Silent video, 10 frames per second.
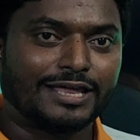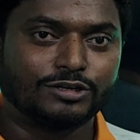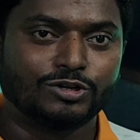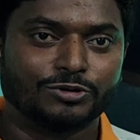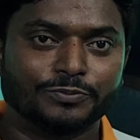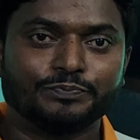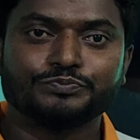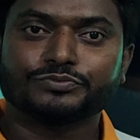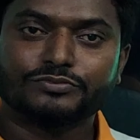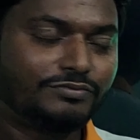সাধ্য
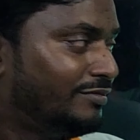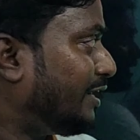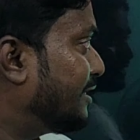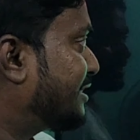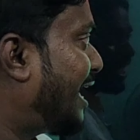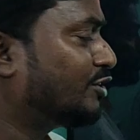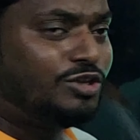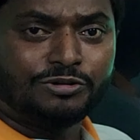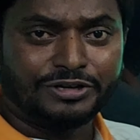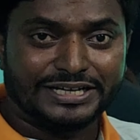সাধ্য
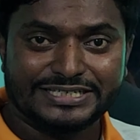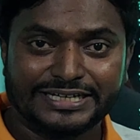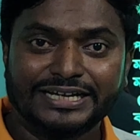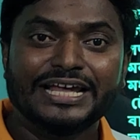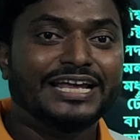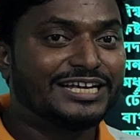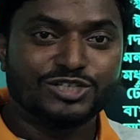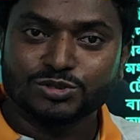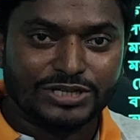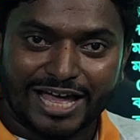হয়েছে
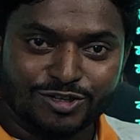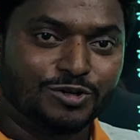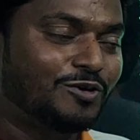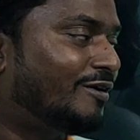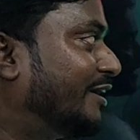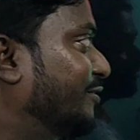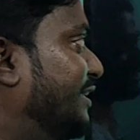কিছু সাধন করা